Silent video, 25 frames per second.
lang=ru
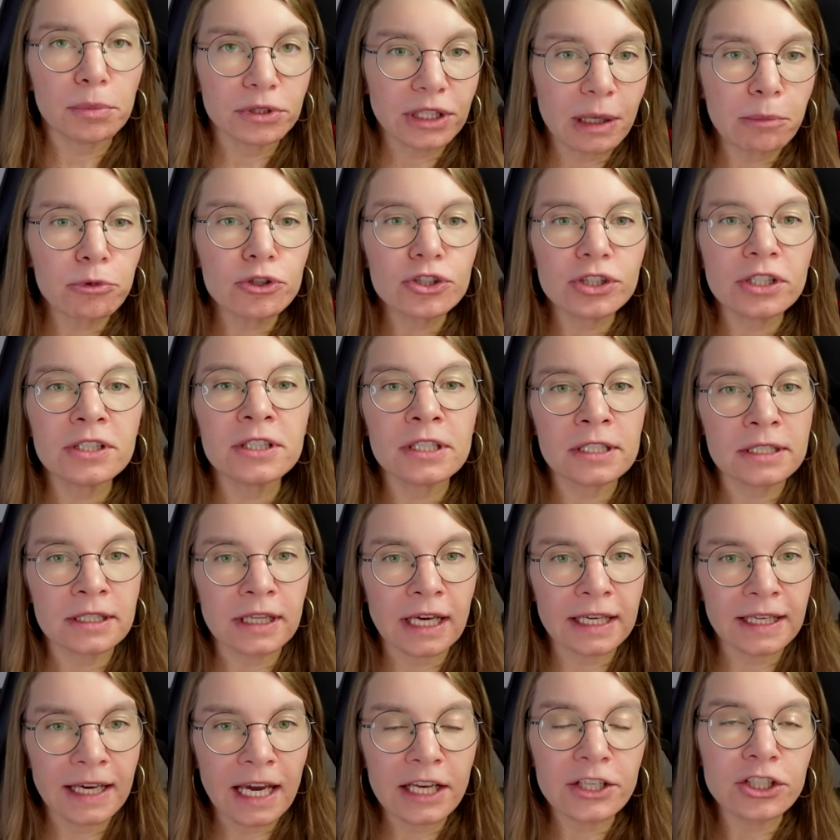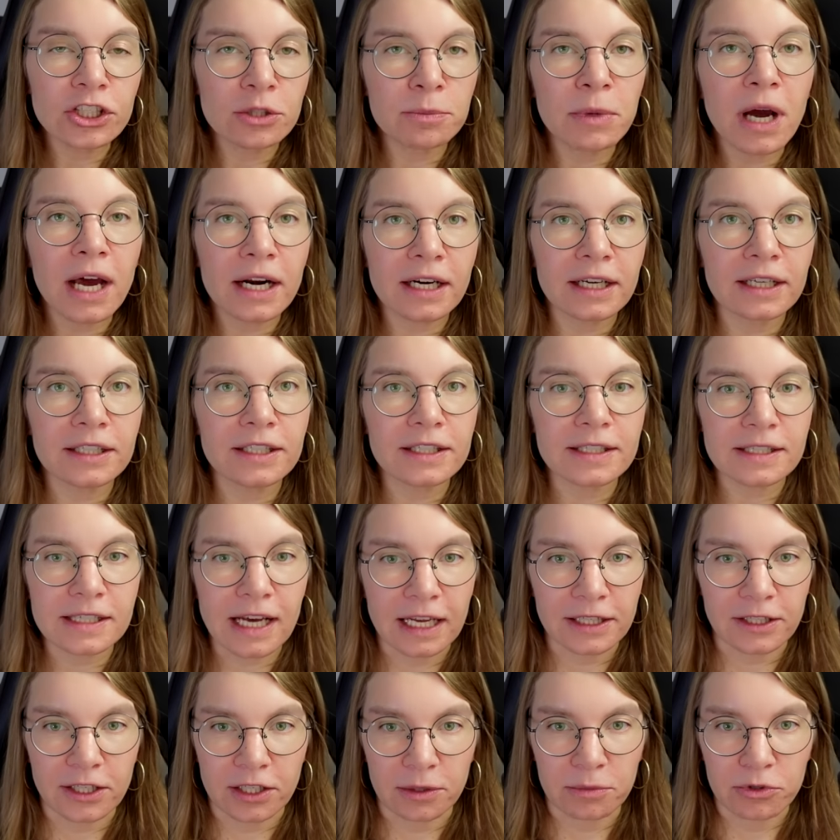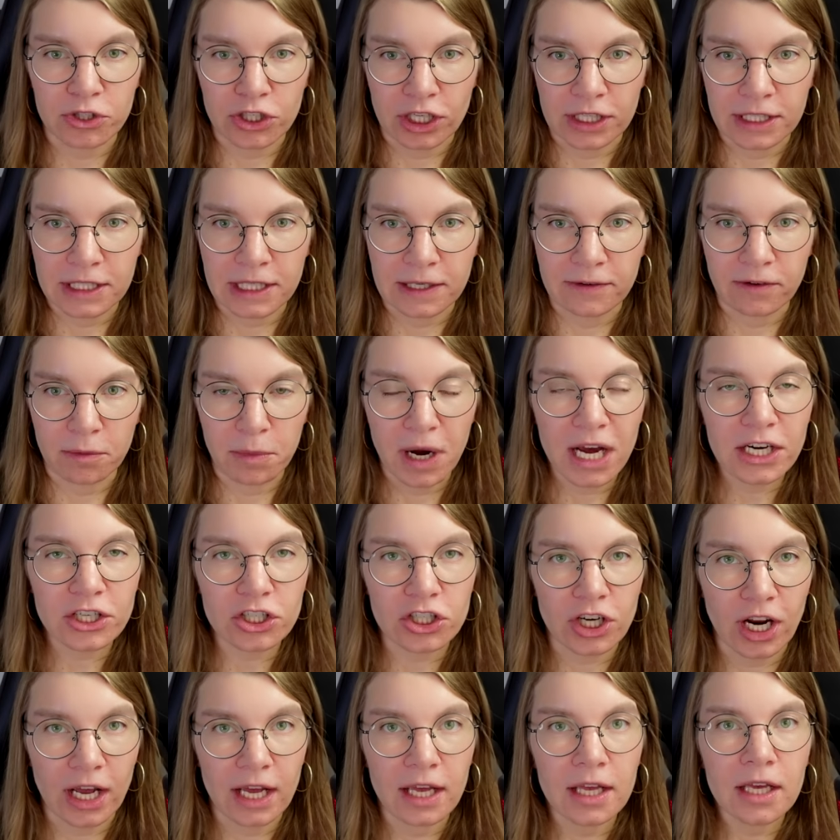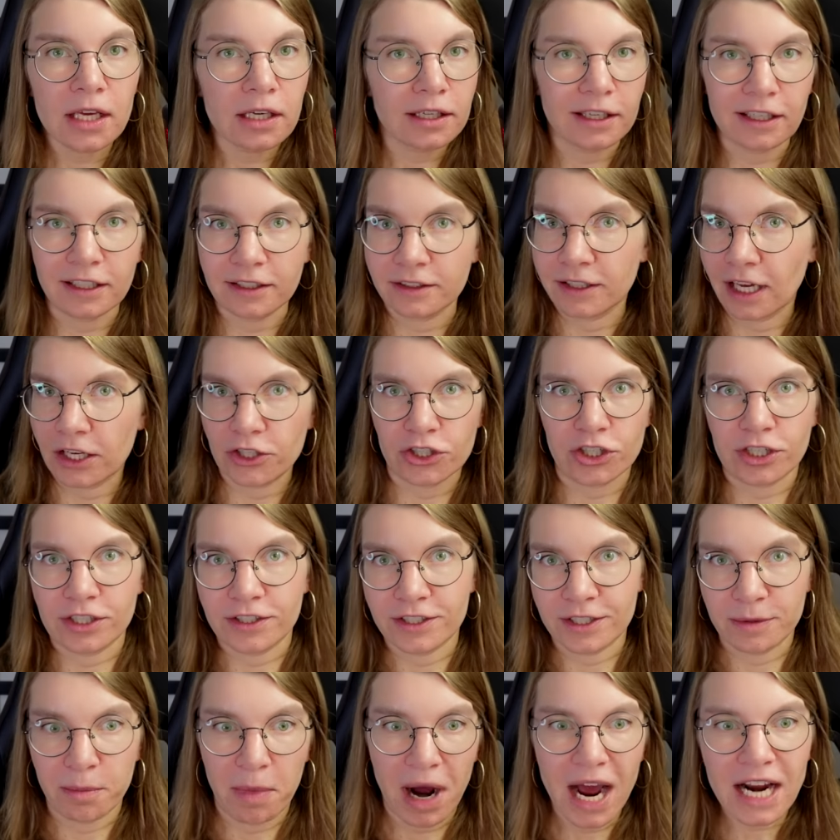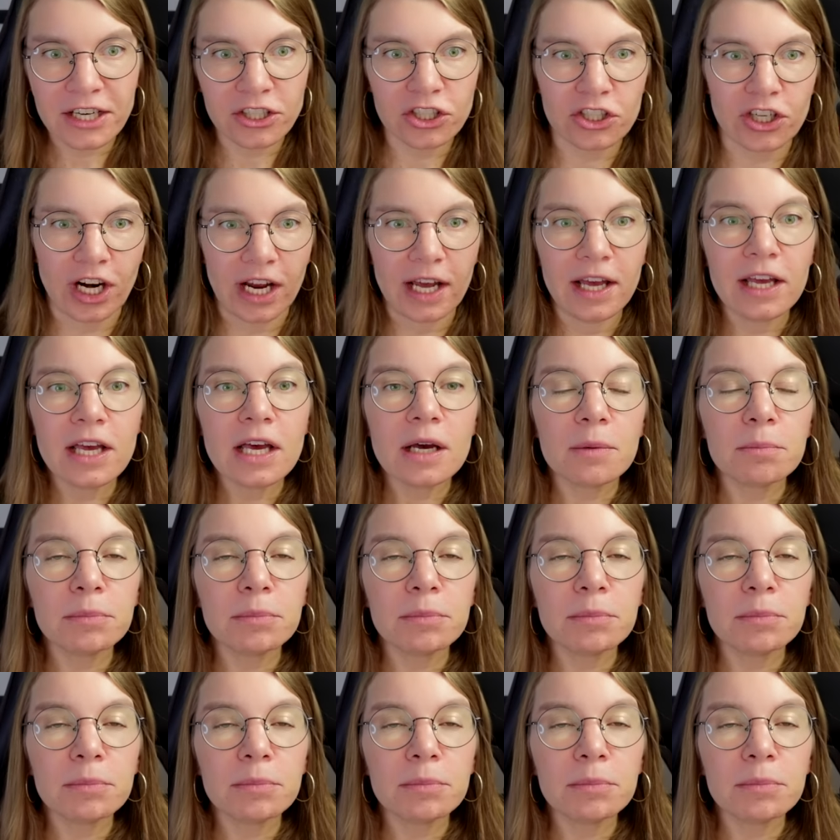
потому что настоящим организатором женского марша или даже демарша